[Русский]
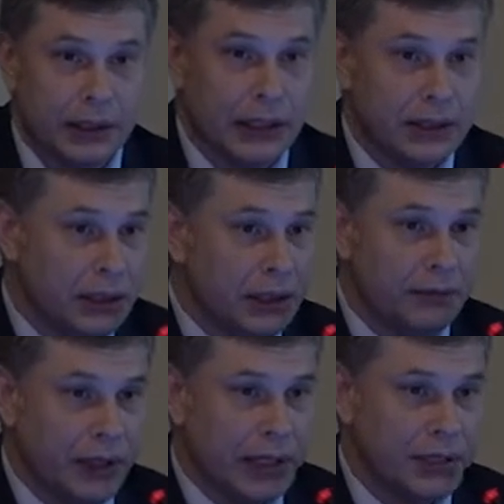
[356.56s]
Э, это
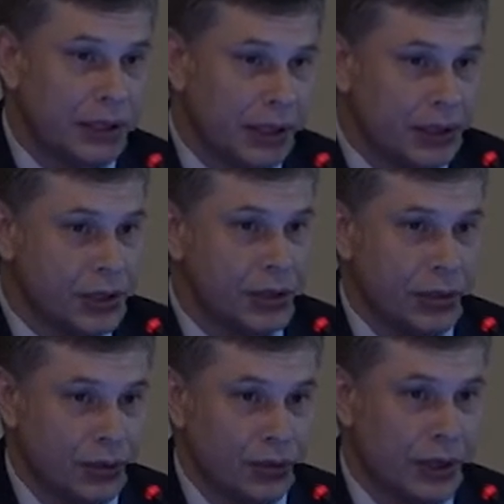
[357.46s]
не является
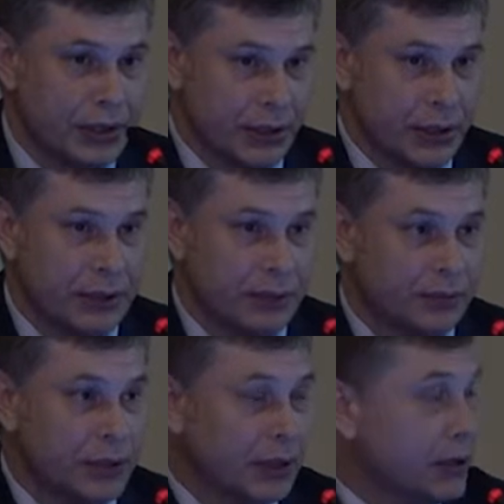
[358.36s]
критичной ситуацией на
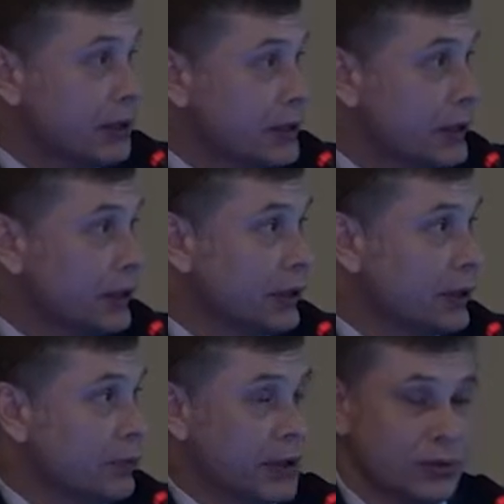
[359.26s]
самом деле. Если
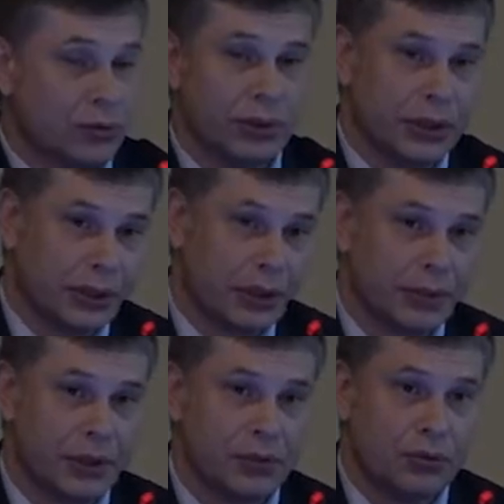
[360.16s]
это происходит
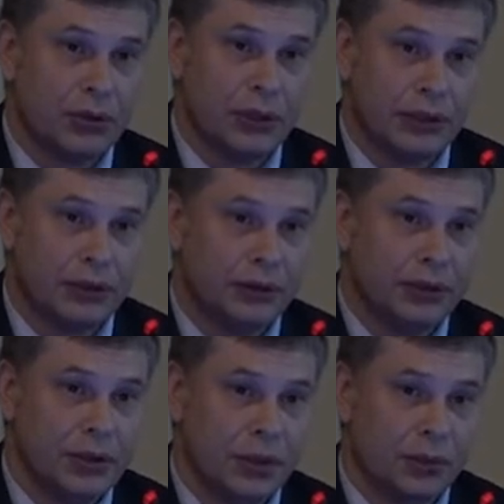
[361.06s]
интраоперационно,
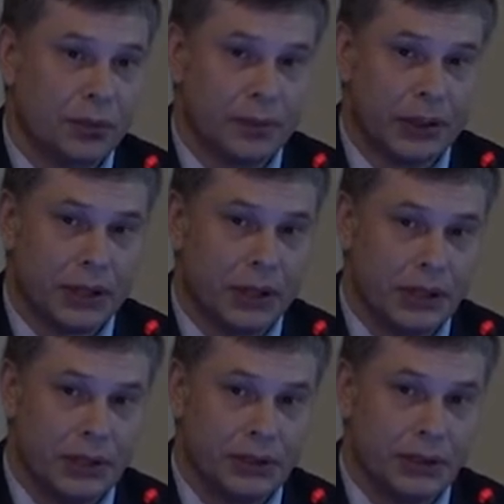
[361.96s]
никакой
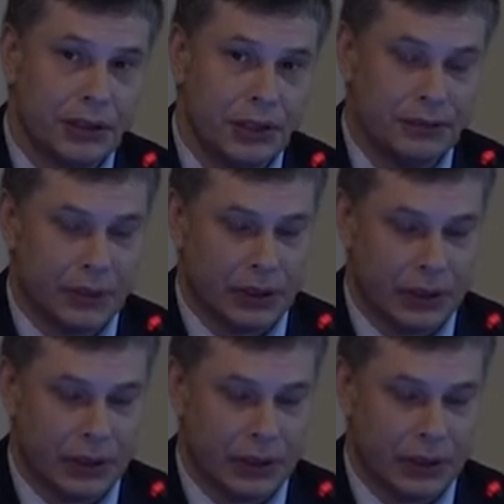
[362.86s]
трагедии здесь